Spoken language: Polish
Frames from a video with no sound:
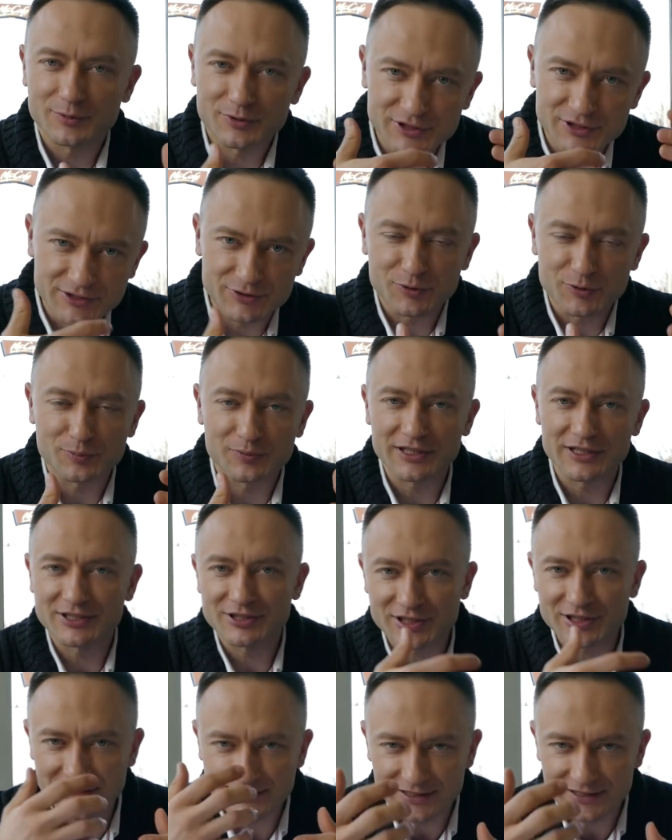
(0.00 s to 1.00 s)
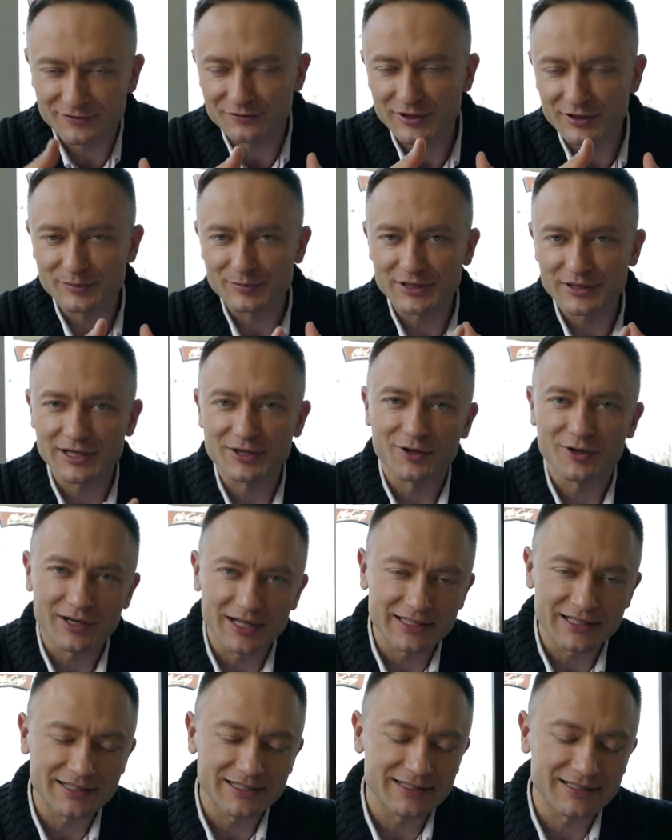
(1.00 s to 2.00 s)
może zróbmy jeszcze jeden filmik,
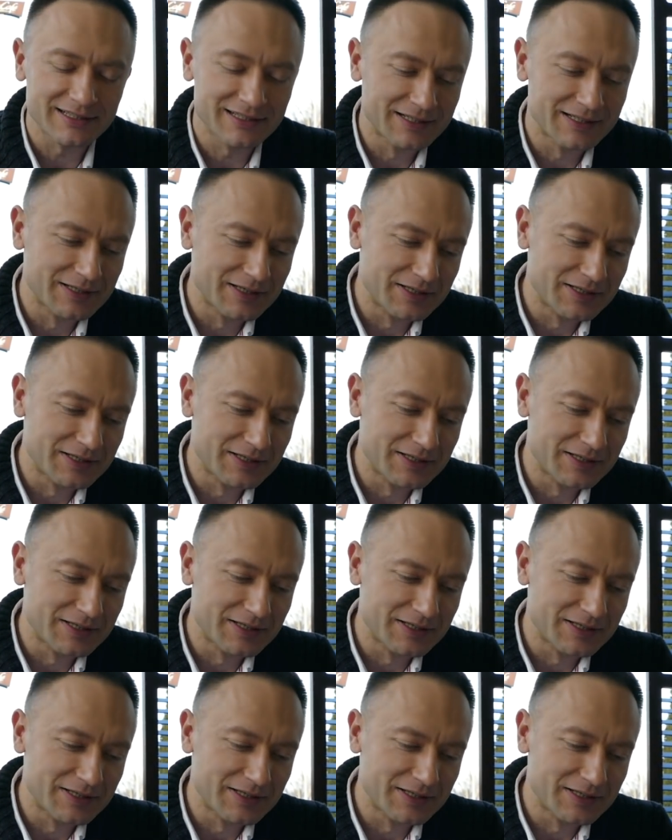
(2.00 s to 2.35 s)
kolejny,